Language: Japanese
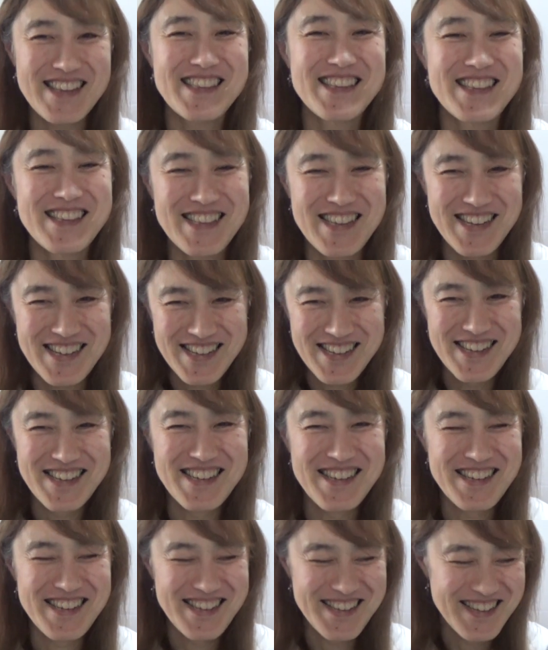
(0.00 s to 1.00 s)
やってた。
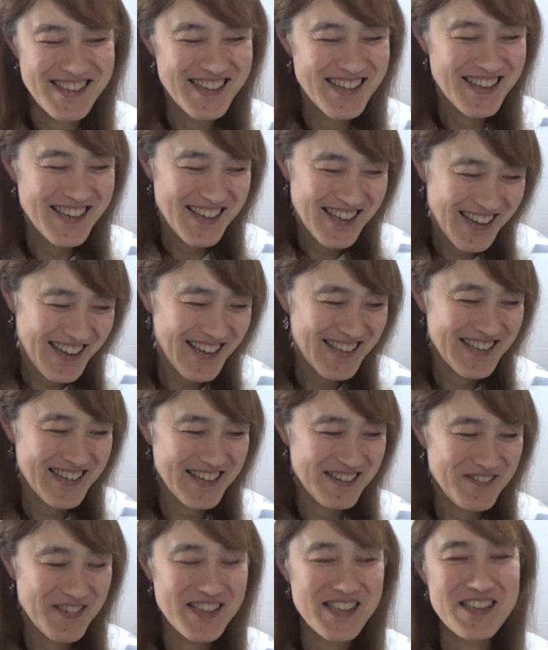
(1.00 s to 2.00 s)
はい、
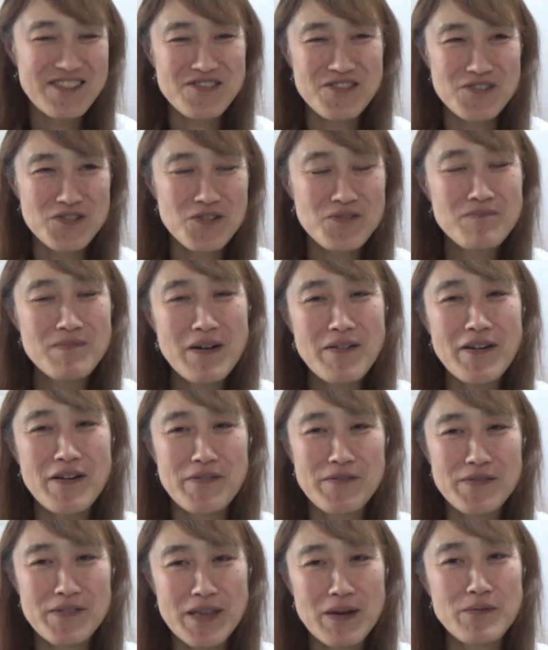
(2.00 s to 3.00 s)
だからウェディングドレスほんま
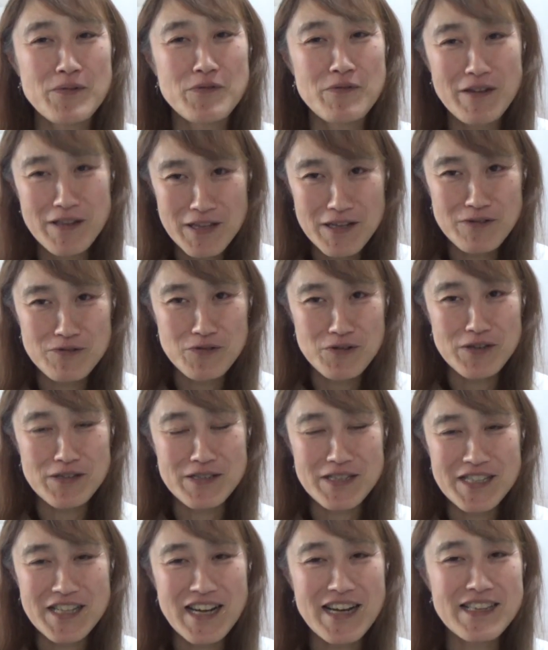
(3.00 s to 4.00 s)
は
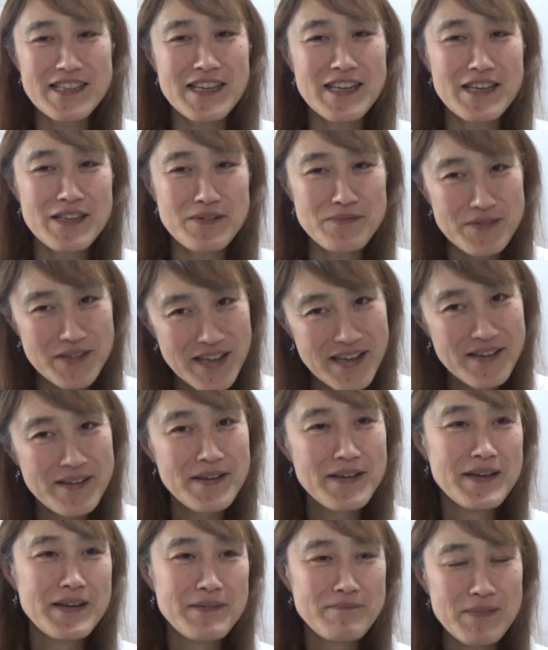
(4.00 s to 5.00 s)
ダブルウェディングドレス着たかったんけどもね
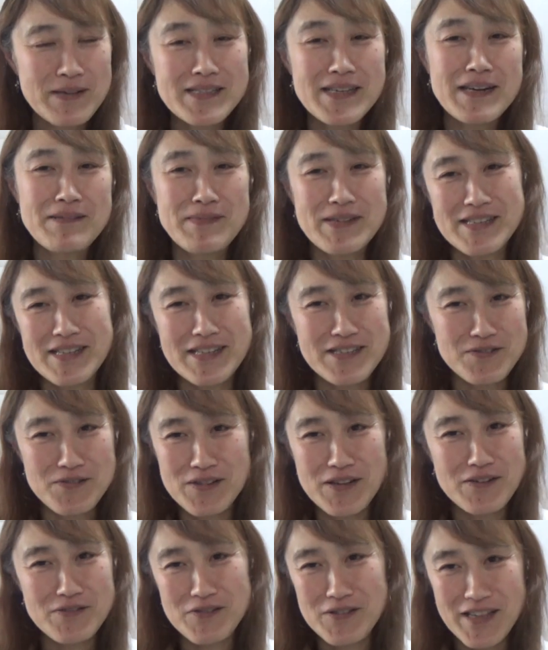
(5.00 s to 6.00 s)
まさかまさか
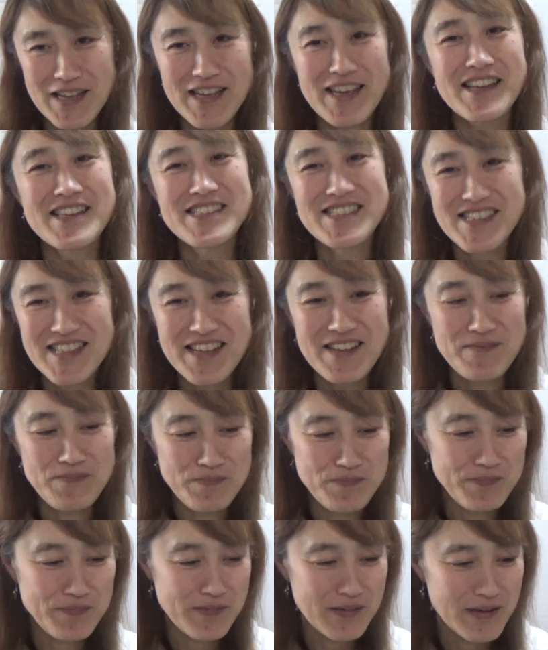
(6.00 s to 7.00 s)
そんなことできへんしね、
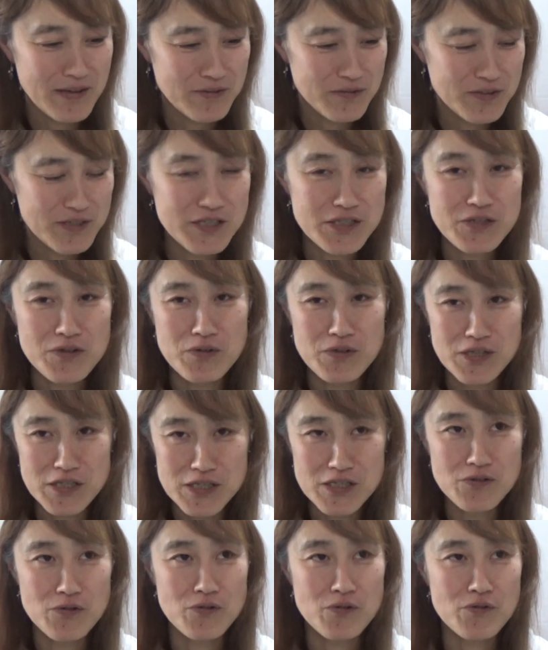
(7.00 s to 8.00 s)
うん、あの一生に
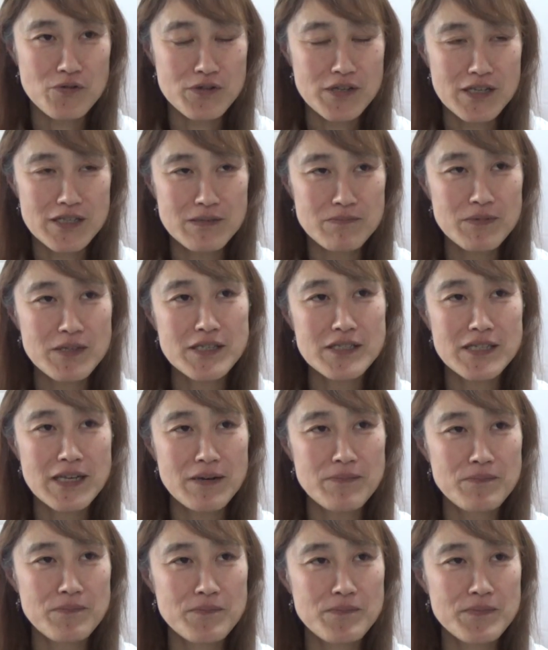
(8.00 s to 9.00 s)
一度のことやしミキ
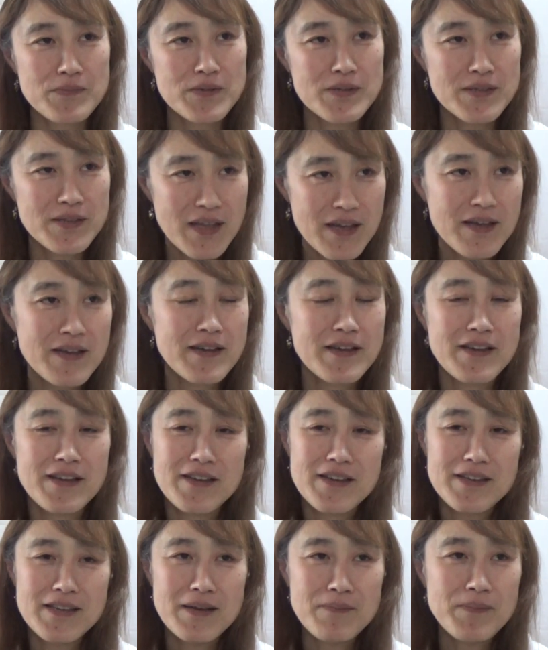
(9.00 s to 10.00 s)
ちゃんにね
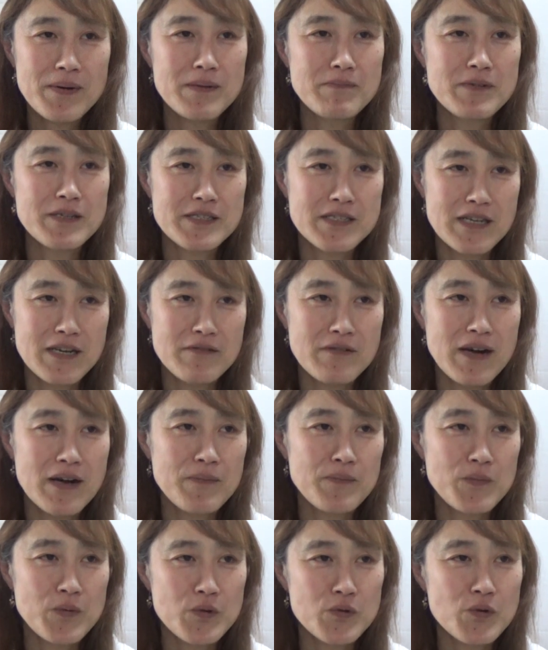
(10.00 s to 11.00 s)
やっぱりミキちゃん
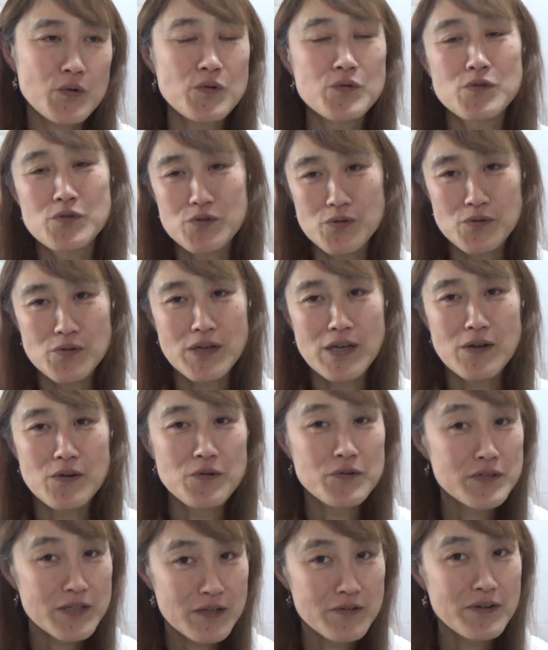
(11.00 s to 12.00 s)
は男の人と結
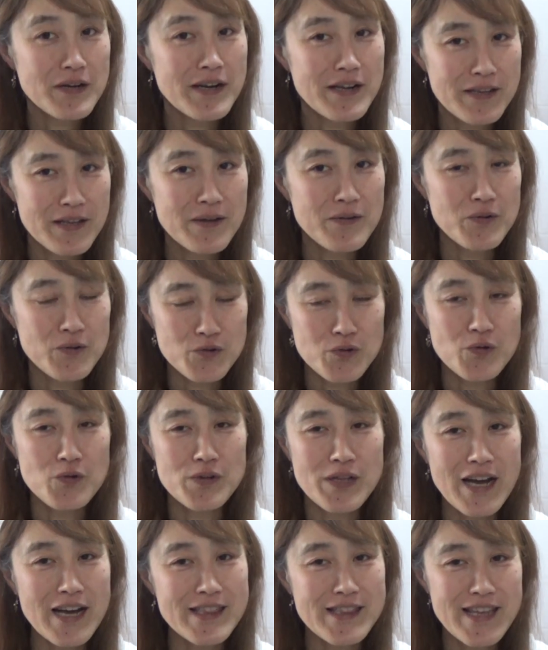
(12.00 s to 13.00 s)
婚してるからね
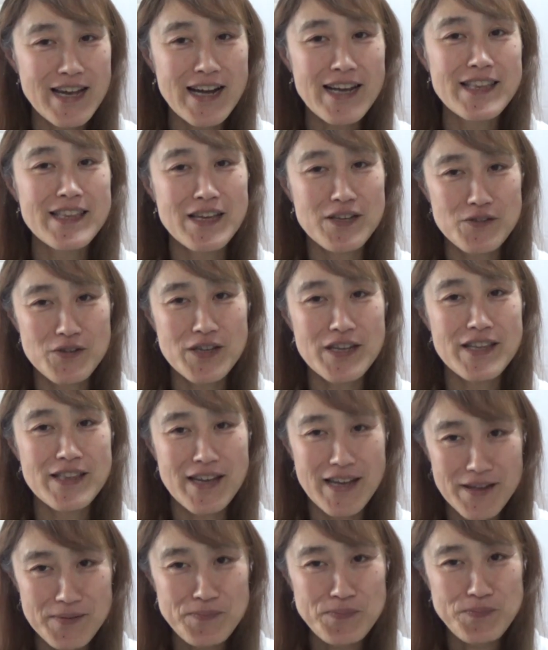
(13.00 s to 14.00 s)
男で会ってあげないといけない